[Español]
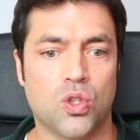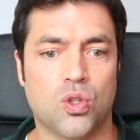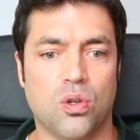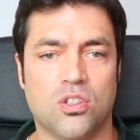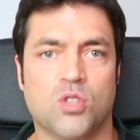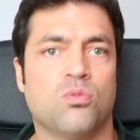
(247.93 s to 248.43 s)

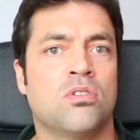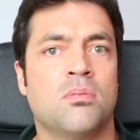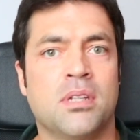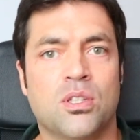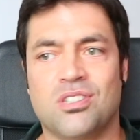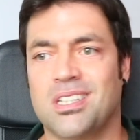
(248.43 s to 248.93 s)
todos los
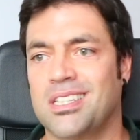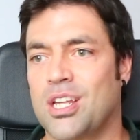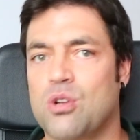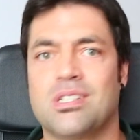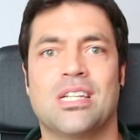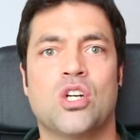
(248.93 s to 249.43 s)
movimientos
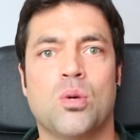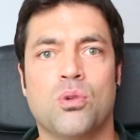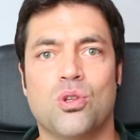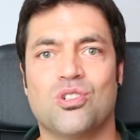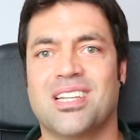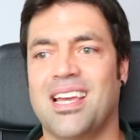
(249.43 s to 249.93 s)
internos
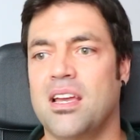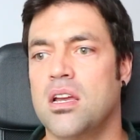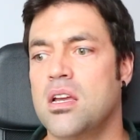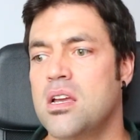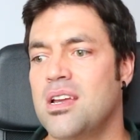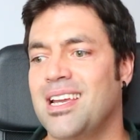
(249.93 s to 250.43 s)
incómodos que
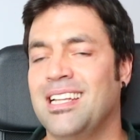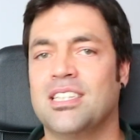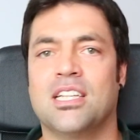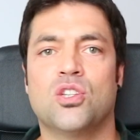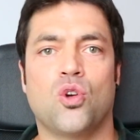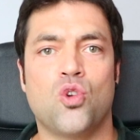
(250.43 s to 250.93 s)

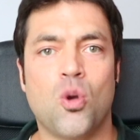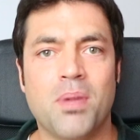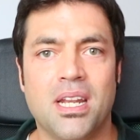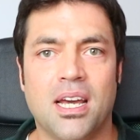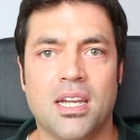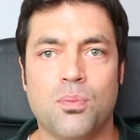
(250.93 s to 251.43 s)
intento no
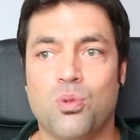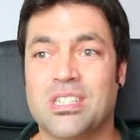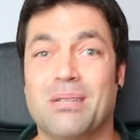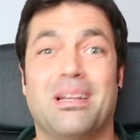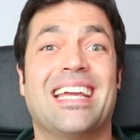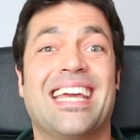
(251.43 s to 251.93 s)
mirar, pues
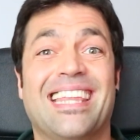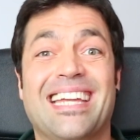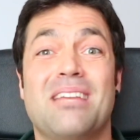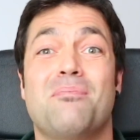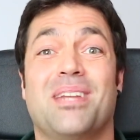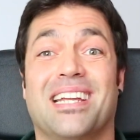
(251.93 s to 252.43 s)
se van a
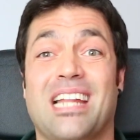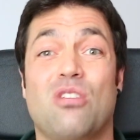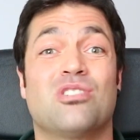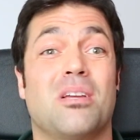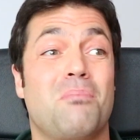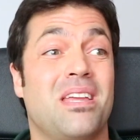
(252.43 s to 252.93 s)
quedar
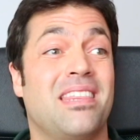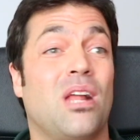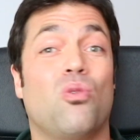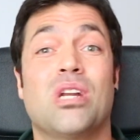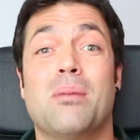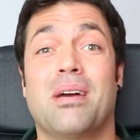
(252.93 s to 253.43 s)
impregnados en mí de
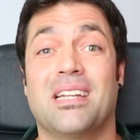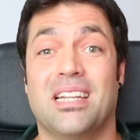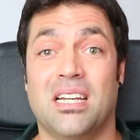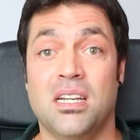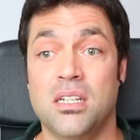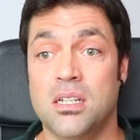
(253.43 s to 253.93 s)
alguna
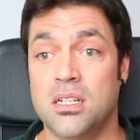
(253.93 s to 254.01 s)
manera,